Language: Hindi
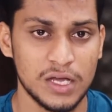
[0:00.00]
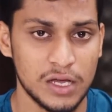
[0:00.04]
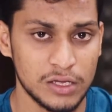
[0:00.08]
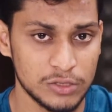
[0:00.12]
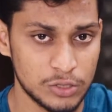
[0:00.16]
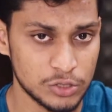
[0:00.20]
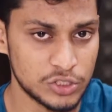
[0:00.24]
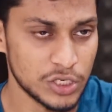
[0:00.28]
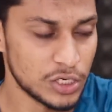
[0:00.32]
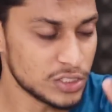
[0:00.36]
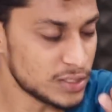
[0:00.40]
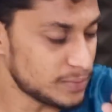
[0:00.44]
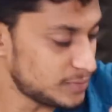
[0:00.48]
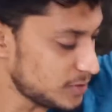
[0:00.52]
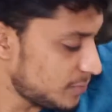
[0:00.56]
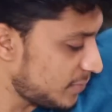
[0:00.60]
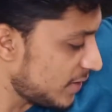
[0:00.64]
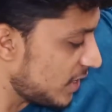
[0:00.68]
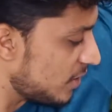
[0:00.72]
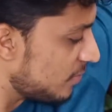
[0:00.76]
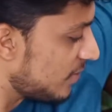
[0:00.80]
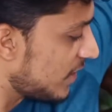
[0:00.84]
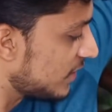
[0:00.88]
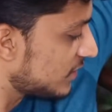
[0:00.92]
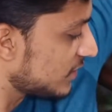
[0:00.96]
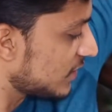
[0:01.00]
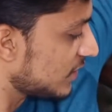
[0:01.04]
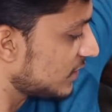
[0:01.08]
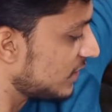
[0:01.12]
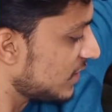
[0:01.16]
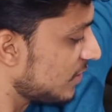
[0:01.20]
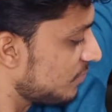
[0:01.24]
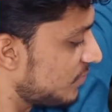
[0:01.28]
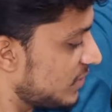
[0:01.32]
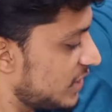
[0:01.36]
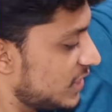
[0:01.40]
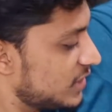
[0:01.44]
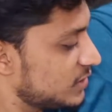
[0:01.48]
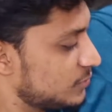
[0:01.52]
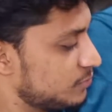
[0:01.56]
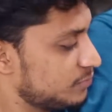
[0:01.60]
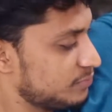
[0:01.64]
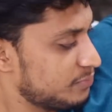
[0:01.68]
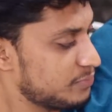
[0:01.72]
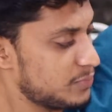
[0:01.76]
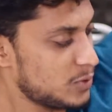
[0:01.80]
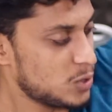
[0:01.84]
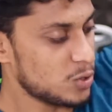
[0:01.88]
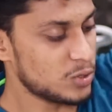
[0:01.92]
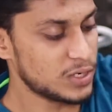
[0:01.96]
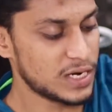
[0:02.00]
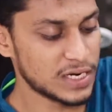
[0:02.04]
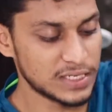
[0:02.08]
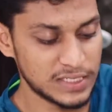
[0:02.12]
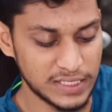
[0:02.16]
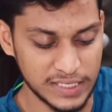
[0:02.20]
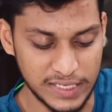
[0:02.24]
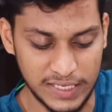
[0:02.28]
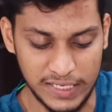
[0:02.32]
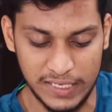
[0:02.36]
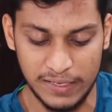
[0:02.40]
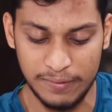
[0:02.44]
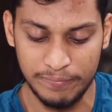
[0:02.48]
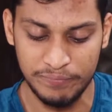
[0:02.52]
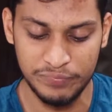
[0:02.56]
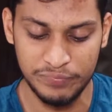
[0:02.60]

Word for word: तो चलो सबसे पहले बात करते हैं अपने इस प्रोडक्ट की